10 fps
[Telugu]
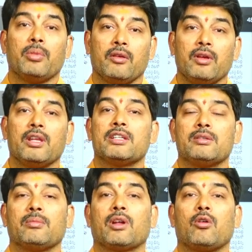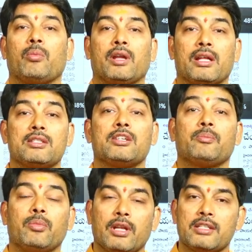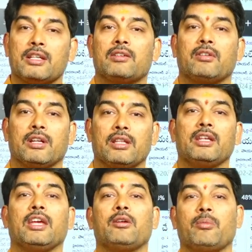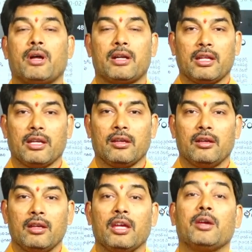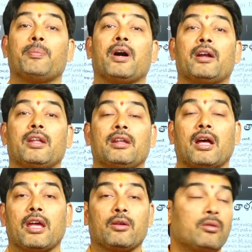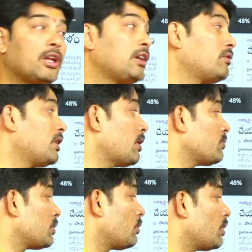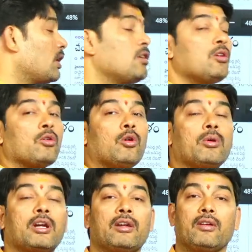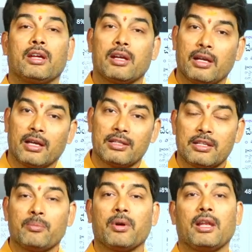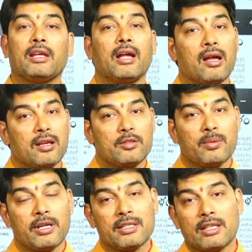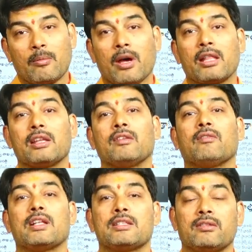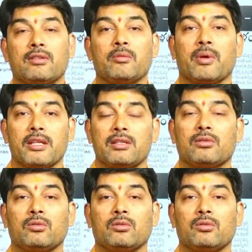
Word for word: పివి నరసింహారావు పైన చెప్పులేసినటువంటిది ఏ పార్టీ ఏ పార్టీ నాయకుడు అనేటువంటి అంశం కూడా కోమటిరెడ్డి వెంకటరెడ్డి గారు చెప్పాలి కాంగ్రెస్ పార్టీ సమాధానం ఇవ్వాల్సినటువంటి పరిస్థితి